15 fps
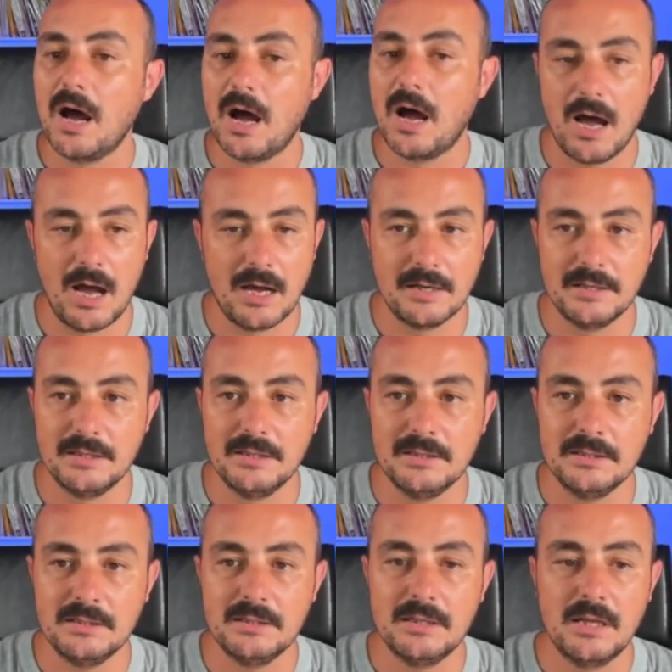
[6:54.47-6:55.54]

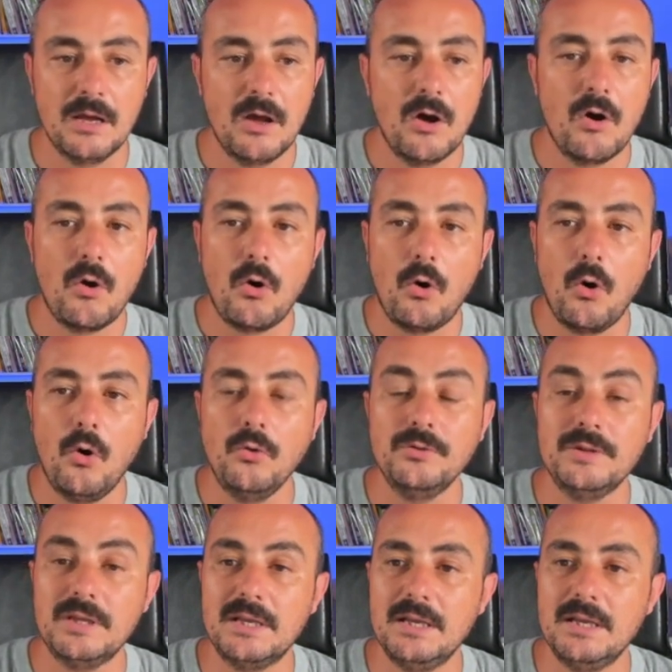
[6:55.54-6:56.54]
a'nın 10